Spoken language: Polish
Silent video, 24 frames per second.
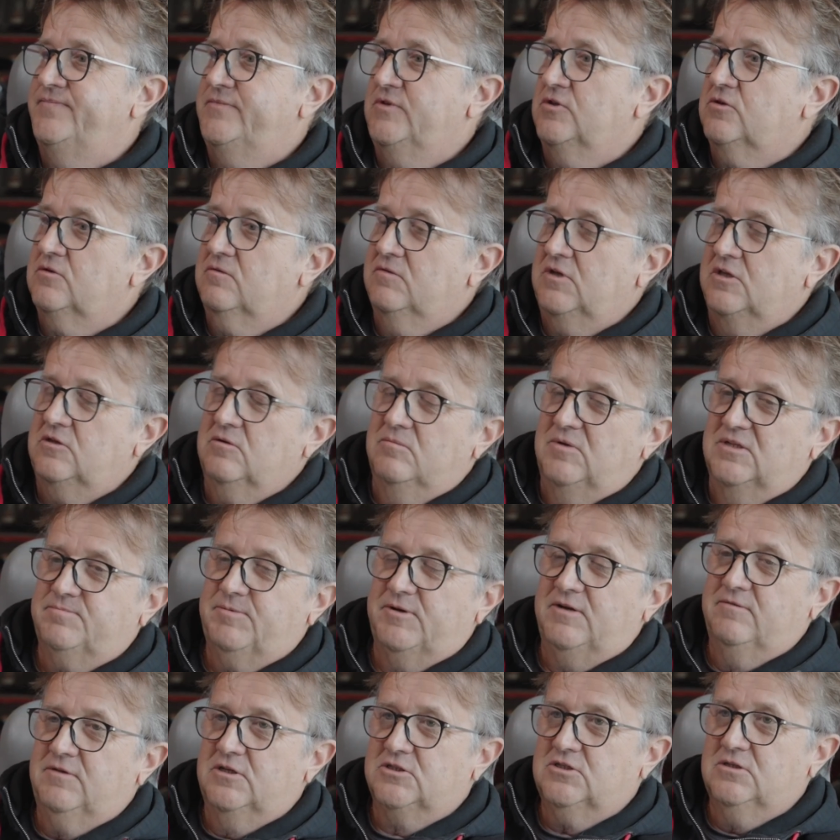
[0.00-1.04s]
No to wiadoma
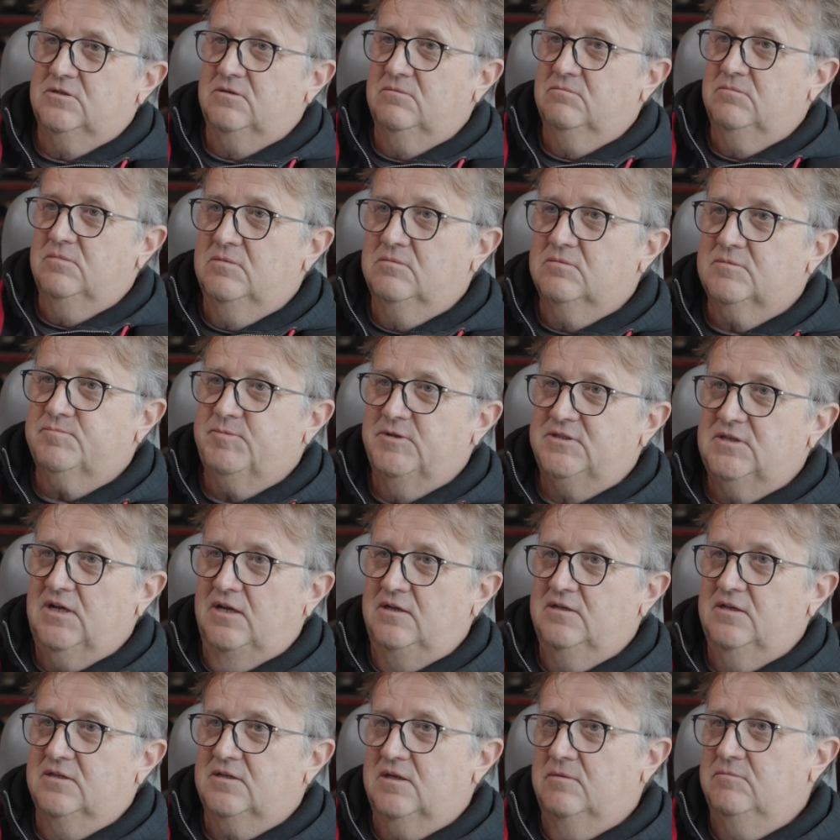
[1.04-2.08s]
sprawa, że specjalnie